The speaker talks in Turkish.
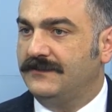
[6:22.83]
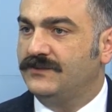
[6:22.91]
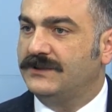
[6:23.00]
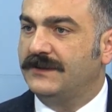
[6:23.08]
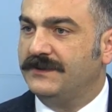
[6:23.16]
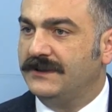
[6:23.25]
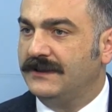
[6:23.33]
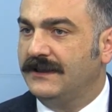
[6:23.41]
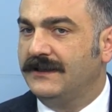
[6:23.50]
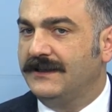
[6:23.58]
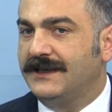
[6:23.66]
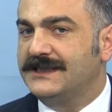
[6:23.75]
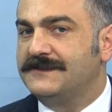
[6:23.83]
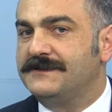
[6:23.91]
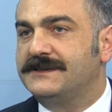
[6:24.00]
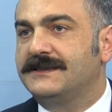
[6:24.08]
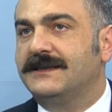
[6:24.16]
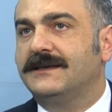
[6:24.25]
bu tabii
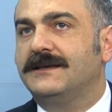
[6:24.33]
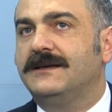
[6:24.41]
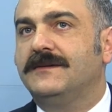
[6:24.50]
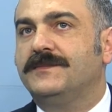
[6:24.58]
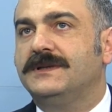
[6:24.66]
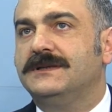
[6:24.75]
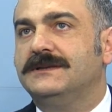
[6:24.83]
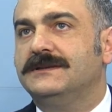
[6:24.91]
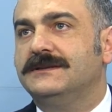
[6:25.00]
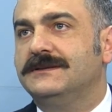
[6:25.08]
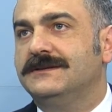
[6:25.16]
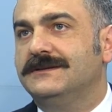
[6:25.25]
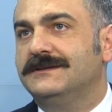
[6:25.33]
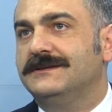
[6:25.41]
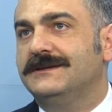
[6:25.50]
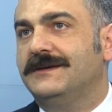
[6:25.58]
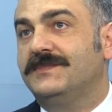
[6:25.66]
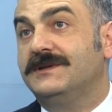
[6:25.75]
geçmişte yapıldığı,
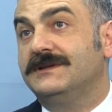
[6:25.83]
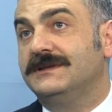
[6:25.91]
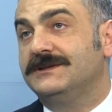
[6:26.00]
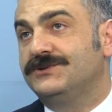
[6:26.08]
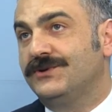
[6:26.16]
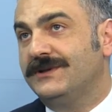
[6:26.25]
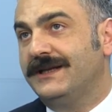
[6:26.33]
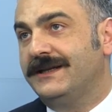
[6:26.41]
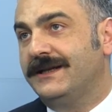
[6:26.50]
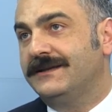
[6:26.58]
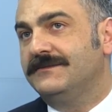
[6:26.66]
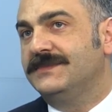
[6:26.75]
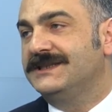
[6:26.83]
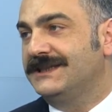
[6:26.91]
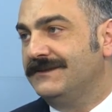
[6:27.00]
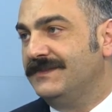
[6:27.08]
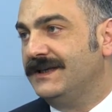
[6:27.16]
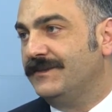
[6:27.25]
e, yapıldığı söylenenmiş
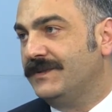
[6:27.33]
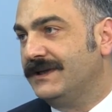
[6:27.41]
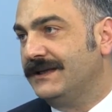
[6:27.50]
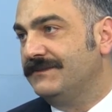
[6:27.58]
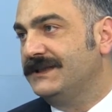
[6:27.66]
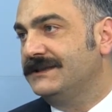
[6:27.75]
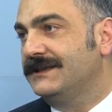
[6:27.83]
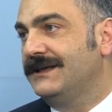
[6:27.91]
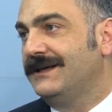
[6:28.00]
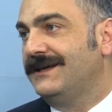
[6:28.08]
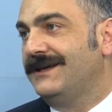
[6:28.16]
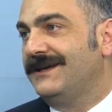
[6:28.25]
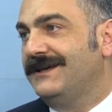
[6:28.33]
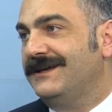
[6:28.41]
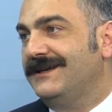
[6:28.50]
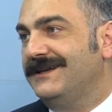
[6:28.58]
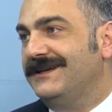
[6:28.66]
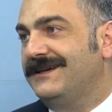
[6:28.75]
gibi yapılan bir
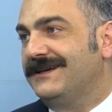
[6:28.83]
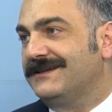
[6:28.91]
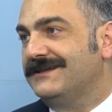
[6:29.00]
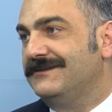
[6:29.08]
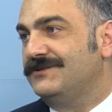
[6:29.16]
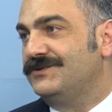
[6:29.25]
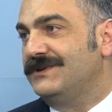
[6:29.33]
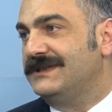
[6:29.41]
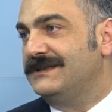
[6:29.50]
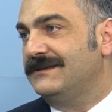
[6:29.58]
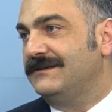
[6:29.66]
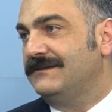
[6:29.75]
e, katılım sürecini